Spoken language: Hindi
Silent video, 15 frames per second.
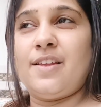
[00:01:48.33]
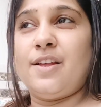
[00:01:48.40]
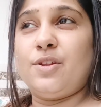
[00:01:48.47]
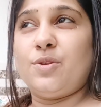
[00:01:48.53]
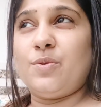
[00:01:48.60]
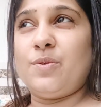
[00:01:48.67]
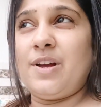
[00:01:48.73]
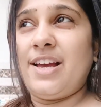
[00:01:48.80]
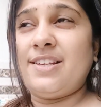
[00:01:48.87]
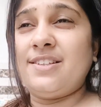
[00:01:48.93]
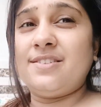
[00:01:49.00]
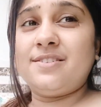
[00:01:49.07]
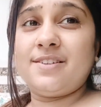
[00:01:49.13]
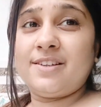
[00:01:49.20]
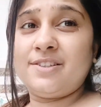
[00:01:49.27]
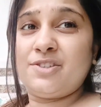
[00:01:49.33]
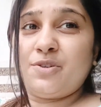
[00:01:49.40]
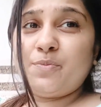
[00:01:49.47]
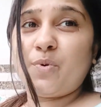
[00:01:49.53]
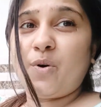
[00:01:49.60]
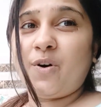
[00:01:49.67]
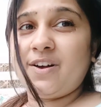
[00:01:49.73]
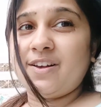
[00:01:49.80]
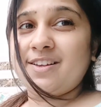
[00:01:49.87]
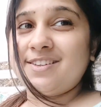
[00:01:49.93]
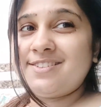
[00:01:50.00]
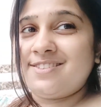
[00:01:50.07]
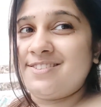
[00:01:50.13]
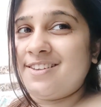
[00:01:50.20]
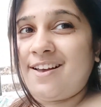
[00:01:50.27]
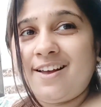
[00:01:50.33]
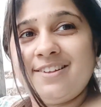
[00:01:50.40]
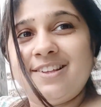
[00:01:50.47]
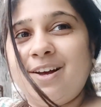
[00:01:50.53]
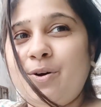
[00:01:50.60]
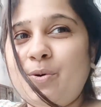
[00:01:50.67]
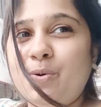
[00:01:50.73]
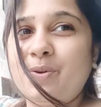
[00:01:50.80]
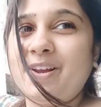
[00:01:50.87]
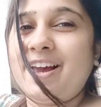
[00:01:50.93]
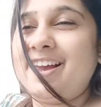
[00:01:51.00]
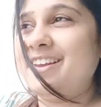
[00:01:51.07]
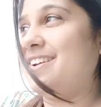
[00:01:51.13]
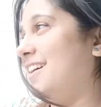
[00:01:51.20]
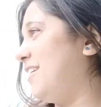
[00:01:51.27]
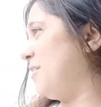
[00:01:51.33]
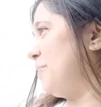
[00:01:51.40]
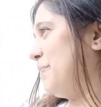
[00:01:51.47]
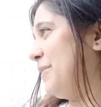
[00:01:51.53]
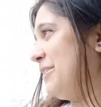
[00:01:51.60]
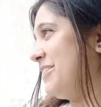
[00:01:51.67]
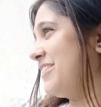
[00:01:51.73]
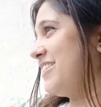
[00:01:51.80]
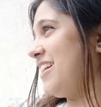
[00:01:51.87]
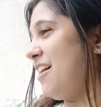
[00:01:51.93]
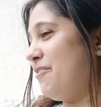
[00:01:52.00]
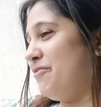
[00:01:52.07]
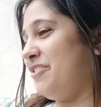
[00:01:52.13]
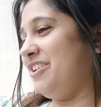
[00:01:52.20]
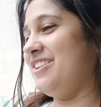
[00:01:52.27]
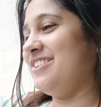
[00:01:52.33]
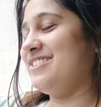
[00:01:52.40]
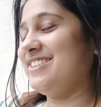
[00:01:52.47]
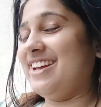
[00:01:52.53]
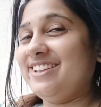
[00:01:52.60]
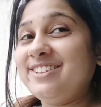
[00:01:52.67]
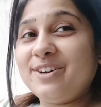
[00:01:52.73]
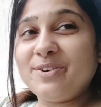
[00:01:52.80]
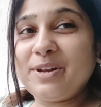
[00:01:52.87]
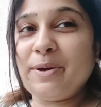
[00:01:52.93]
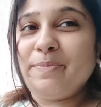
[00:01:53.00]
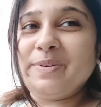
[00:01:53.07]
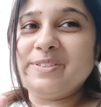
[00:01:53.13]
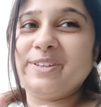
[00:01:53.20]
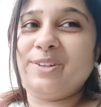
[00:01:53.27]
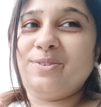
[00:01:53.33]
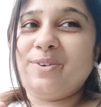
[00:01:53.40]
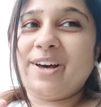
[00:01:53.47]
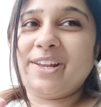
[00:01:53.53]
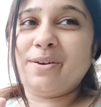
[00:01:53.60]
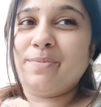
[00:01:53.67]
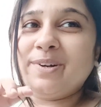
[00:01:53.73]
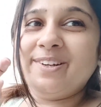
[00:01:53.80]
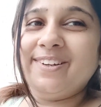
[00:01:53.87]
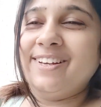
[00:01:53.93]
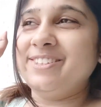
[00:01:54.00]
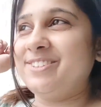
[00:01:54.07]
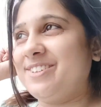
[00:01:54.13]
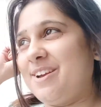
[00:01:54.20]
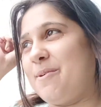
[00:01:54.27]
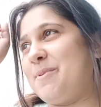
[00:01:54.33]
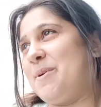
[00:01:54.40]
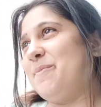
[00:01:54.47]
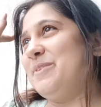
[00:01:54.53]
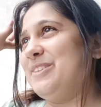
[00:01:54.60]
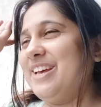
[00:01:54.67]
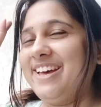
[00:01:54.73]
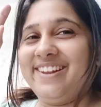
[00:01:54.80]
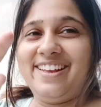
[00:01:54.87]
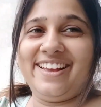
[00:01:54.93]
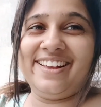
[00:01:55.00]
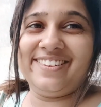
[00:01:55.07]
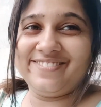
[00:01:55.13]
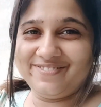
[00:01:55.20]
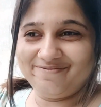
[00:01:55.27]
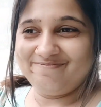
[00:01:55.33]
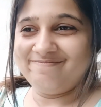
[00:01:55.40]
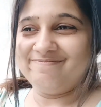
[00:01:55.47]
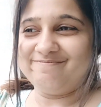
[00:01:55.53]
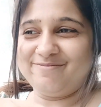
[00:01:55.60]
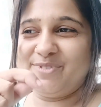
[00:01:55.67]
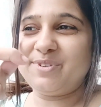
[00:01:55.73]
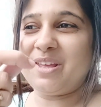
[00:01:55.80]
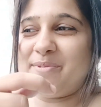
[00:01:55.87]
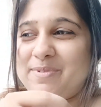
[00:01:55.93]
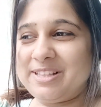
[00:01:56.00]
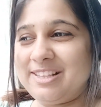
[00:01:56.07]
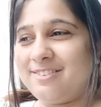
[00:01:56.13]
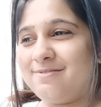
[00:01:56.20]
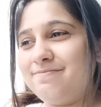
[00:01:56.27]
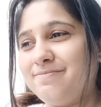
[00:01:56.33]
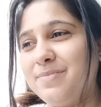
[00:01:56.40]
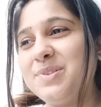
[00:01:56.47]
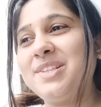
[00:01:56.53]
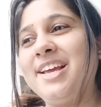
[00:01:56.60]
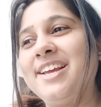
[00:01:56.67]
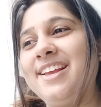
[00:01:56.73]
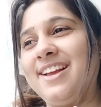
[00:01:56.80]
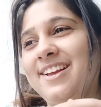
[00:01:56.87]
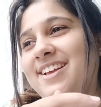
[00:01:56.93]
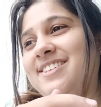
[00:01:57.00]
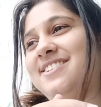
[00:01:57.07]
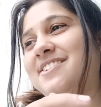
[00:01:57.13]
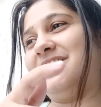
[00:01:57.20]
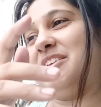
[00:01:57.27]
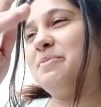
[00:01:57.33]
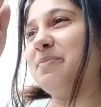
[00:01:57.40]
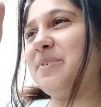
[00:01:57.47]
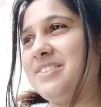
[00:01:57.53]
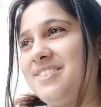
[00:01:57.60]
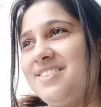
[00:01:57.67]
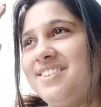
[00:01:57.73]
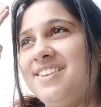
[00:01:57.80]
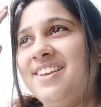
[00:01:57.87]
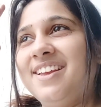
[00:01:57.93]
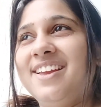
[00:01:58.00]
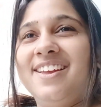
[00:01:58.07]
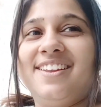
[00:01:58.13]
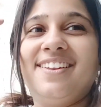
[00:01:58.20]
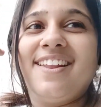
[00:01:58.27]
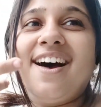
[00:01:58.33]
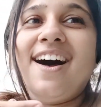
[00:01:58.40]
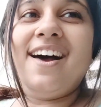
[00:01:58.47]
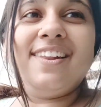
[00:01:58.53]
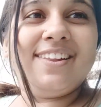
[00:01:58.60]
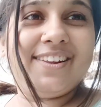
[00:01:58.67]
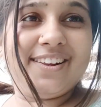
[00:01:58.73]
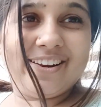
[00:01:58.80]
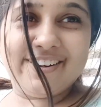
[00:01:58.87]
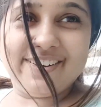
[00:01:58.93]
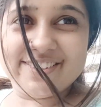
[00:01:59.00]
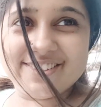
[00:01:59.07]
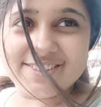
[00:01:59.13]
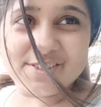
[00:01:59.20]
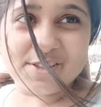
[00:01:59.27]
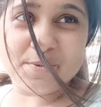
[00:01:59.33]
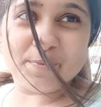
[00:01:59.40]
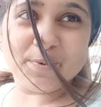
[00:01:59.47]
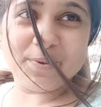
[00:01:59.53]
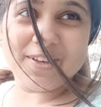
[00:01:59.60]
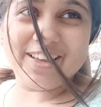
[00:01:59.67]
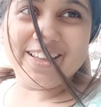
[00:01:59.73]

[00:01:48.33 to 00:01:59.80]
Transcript: तो गाइज डस्ट बहुत ज़्यादा हो रहा है यहाँ पर काफ़ी ज़्यादा हो रहा है मज़ा तो आ रहा है बट डस्ट का बड़ा मज़ा आ रहा है मुझे मतलब मज़ा क्या कह सकते हैं बस नहा ले रहे हैं डस्ट से पूरा